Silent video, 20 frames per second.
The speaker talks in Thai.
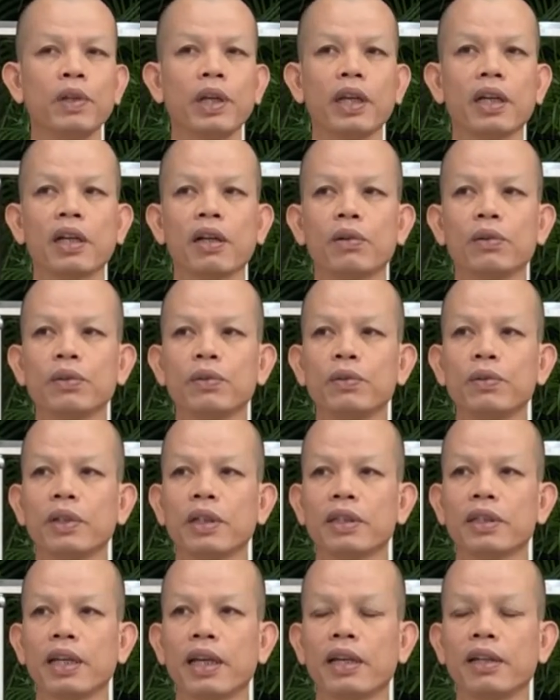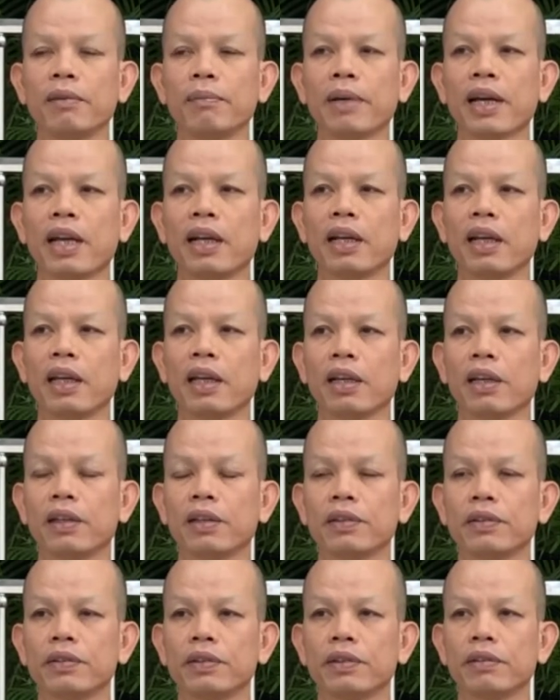ผู้ใดเข้าสู้กับแสนิพพานได้
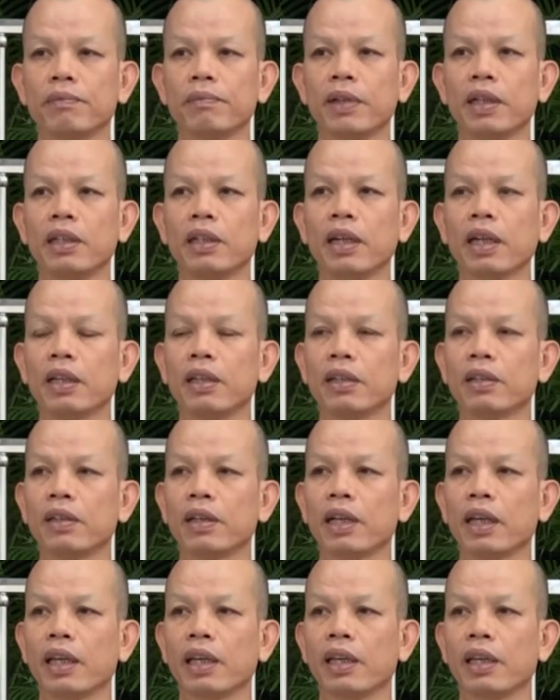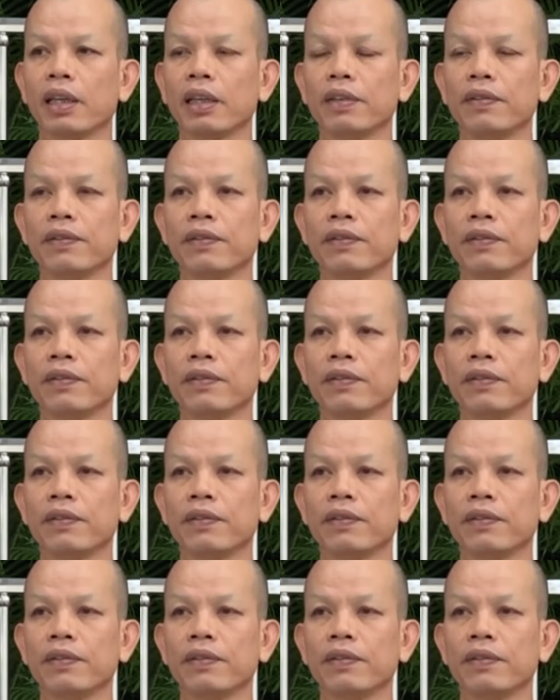ล่ะ มันเหลืออยู่เท่าไหร่